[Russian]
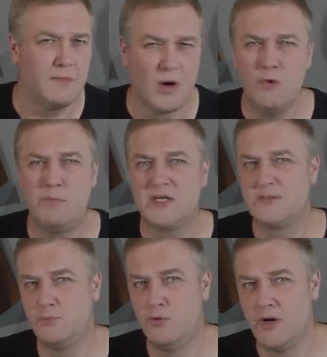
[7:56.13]
могу
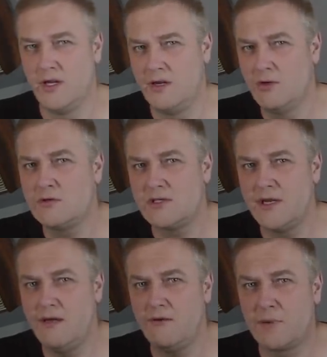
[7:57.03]
поспорить,
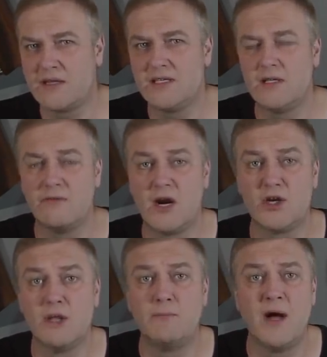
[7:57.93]
99%
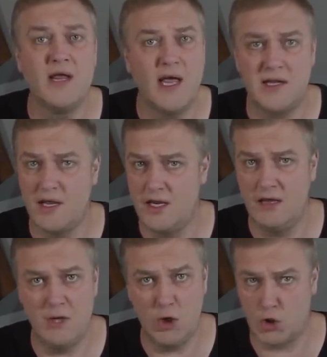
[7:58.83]
граждан понятия
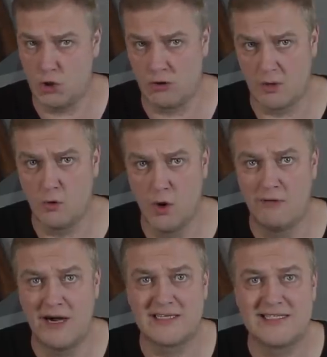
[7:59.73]
не имеют, что
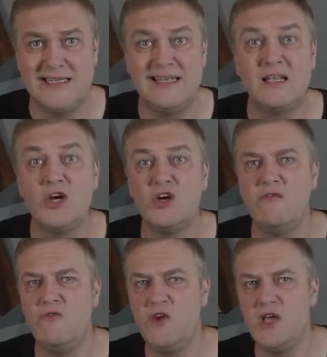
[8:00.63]
такое вакцина, даже
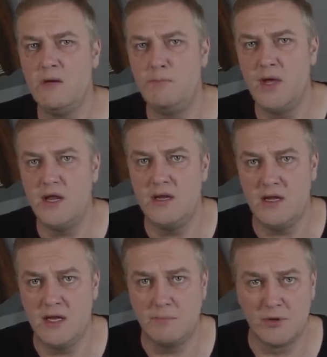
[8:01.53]
в
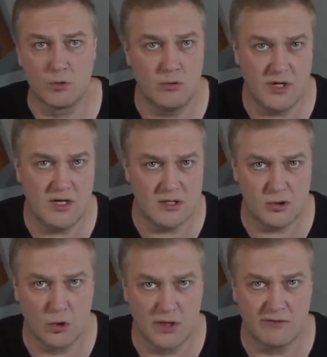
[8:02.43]
Википедии не
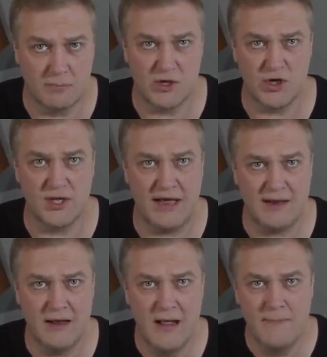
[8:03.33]
потрудились онова
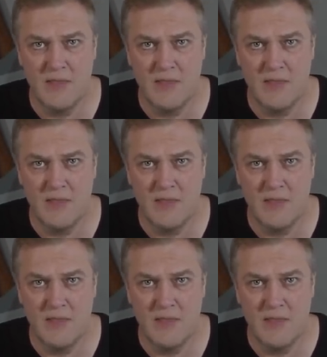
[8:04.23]
почитать.